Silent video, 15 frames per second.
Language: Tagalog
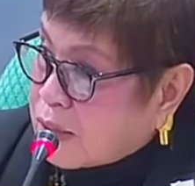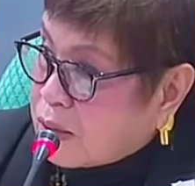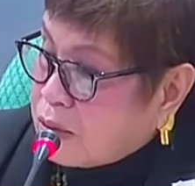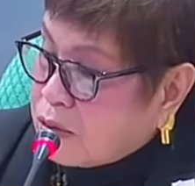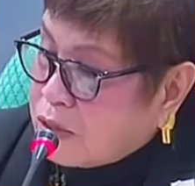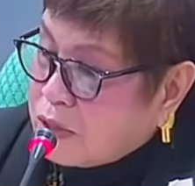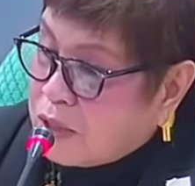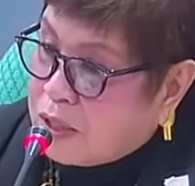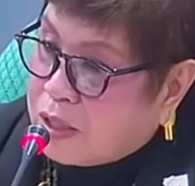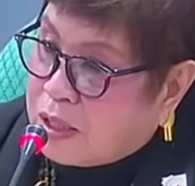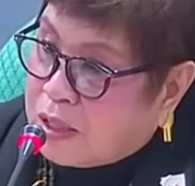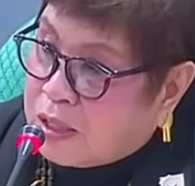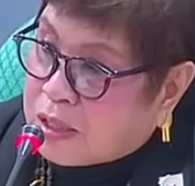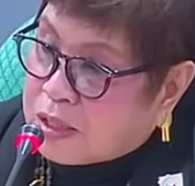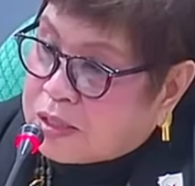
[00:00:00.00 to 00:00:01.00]
Yung,
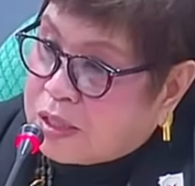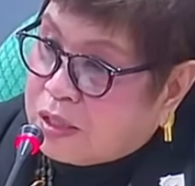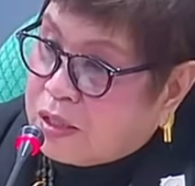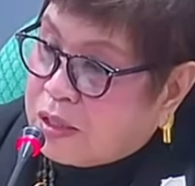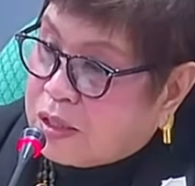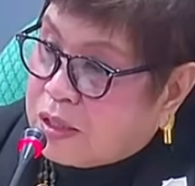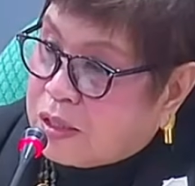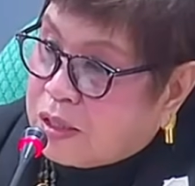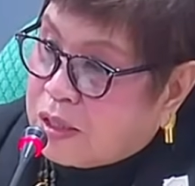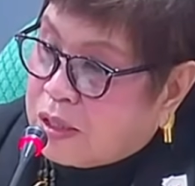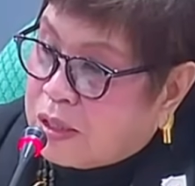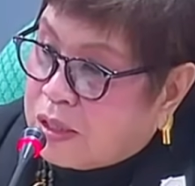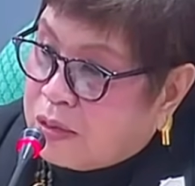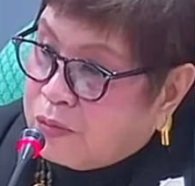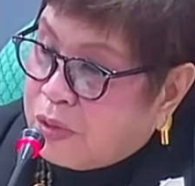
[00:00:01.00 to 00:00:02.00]
kasi
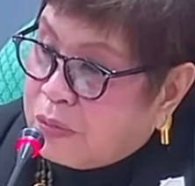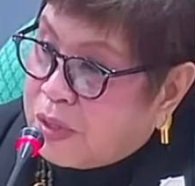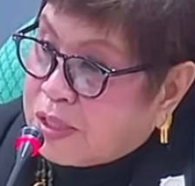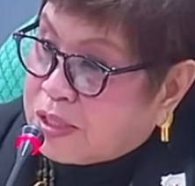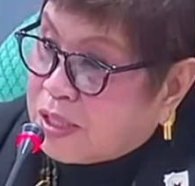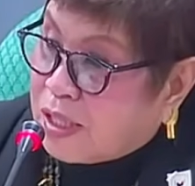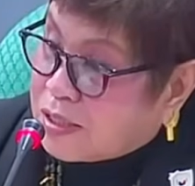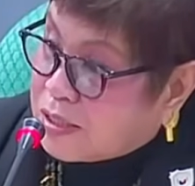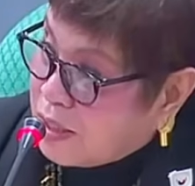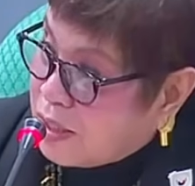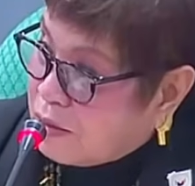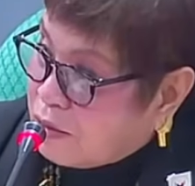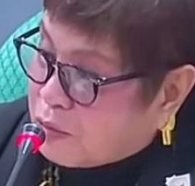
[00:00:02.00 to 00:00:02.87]
women's rights nga,